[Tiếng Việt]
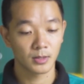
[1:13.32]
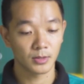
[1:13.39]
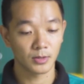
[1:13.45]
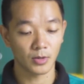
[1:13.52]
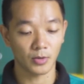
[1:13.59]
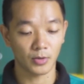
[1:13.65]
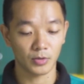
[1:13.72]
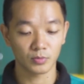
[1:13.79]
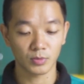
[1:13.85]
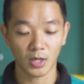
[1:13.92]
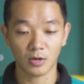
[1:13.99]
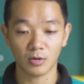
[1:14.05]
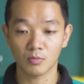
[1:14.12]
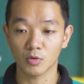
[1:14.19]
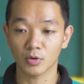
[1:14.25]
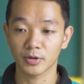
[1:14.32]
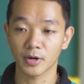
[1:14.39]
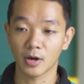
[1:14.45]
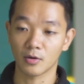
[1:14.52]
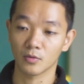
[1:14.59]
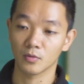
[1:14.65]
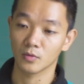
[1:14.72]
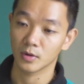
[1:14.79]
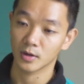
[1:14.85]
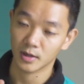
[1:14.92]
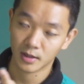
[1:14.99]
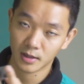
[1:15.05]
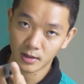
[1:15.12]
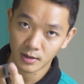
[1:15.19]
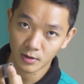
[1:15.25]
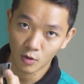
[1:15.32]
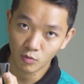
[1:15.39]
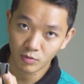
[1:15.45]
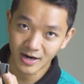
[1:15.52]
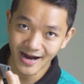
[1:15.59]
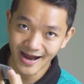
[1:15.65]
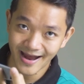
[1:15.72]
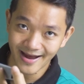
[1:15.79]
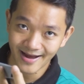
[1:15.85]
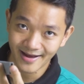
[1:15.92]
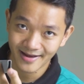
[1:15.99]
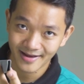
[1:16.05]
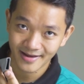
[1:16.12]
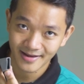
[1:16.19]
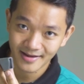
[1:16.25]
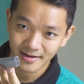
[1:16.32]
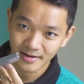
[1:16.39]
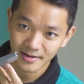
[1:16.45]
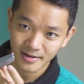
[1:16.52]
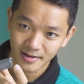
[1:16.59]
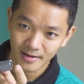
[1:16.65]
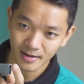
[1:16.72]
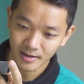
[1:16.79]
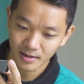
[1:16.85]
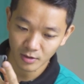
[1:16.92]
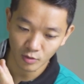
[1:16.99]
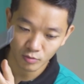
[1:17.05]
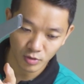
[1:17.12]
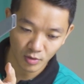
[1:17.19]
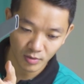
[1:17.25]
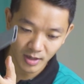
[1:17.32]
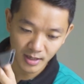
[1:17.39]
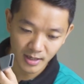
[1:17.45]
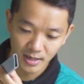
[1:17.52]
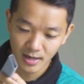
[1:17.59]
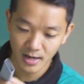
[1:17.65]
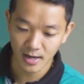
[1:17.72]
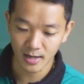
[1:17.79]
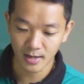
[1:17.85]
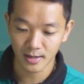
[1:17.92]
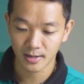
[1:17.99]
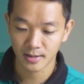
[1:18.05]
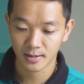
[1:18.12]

rồi chúng ta có một cái đầu hút khe để hút trong các cái khe